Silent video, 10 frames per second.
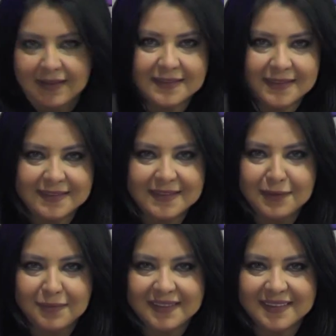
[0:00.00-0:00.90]

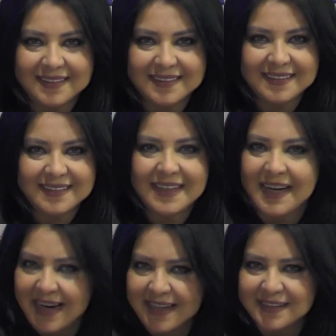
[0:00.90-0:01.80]
seslenmekteyiz
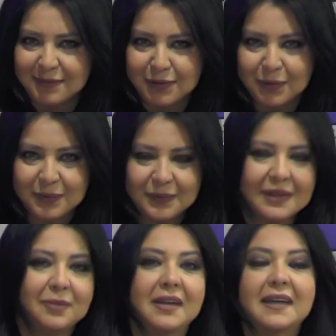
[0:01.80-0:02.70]
sizlere. Her zaman olduğu
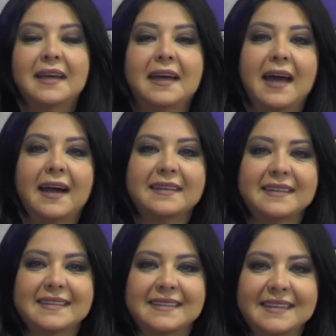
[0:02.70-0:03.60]
gibi
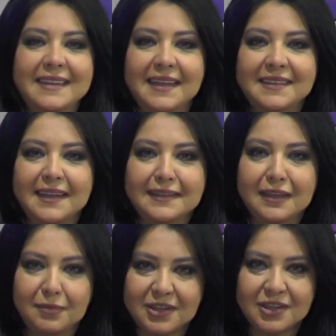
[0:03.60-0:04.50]
herkesi
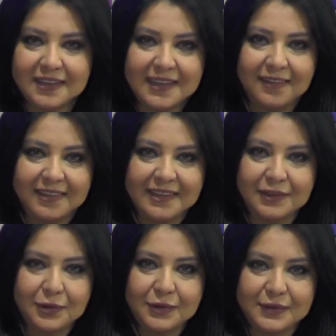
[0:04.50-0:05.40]
ekranları başına davet
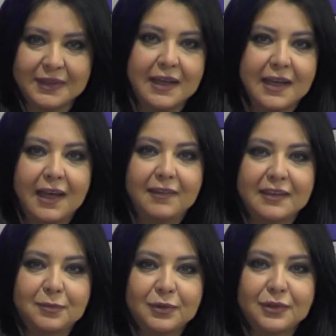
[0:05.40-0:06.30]
ediyoruz.
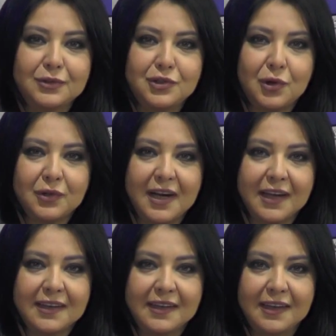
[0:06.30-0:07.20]
Evet bugün çok
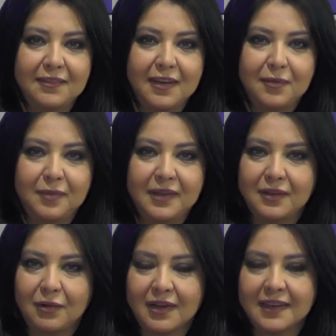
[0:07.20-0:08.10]
renkli ve
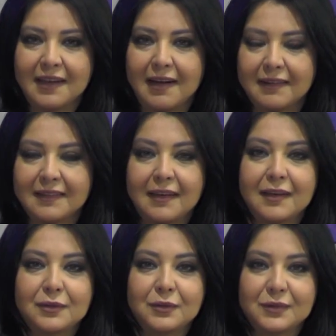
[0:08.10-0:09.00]
bir o kadar
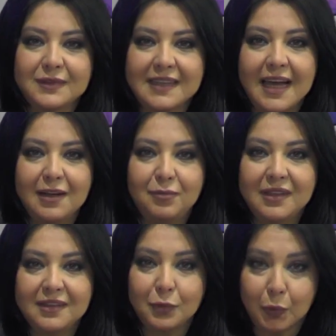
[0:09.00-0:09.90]
da güzel
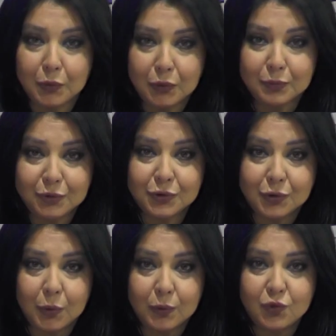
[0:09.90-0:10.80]
bir konuğumuz
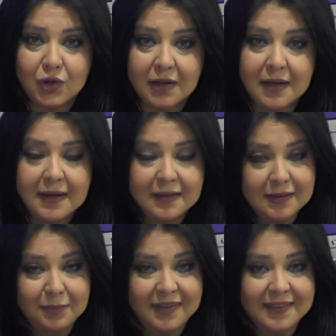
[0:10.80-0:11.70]
olacak.
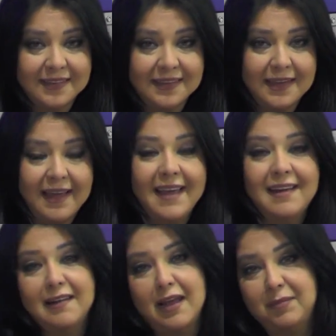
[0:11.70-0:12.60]
Tabii ki
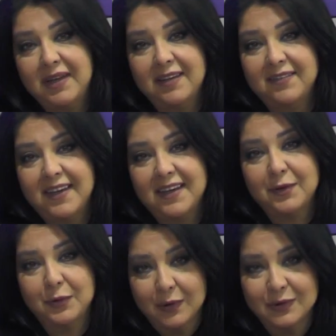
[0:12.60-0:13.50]
el emeği ve
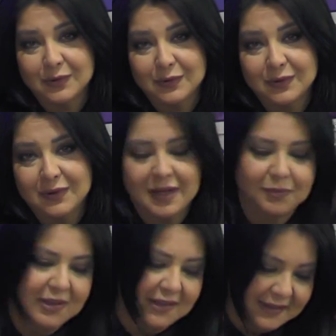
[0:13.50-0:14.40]
göz
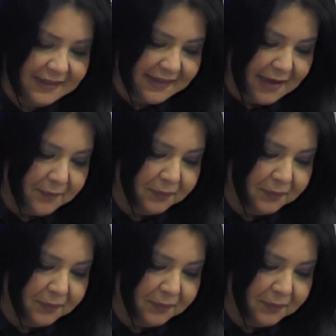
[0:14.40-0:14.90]
nuruyla birlikte.